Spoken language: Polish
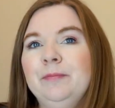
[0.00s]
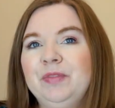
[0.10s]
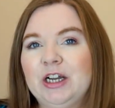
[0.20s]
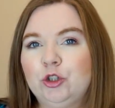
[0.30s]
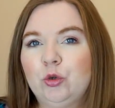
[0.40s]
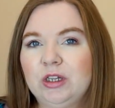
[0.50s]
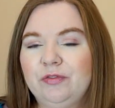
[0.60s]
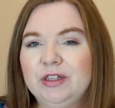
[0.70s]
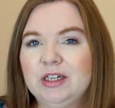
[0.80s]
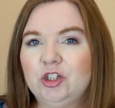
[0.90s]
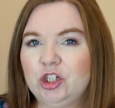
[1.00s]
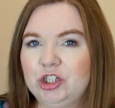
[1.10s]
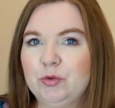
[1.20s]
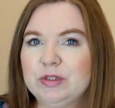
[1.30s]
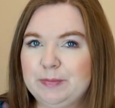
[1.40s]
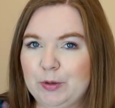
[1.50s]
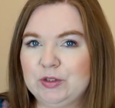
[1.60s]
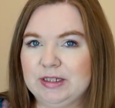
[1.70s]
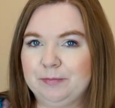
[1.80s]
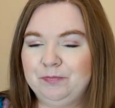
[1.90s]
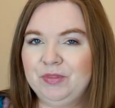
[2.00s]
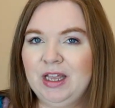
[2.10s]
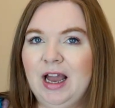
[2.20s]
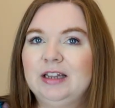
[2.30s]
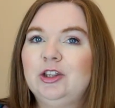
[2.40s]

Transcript: na których widać, że się spocę. A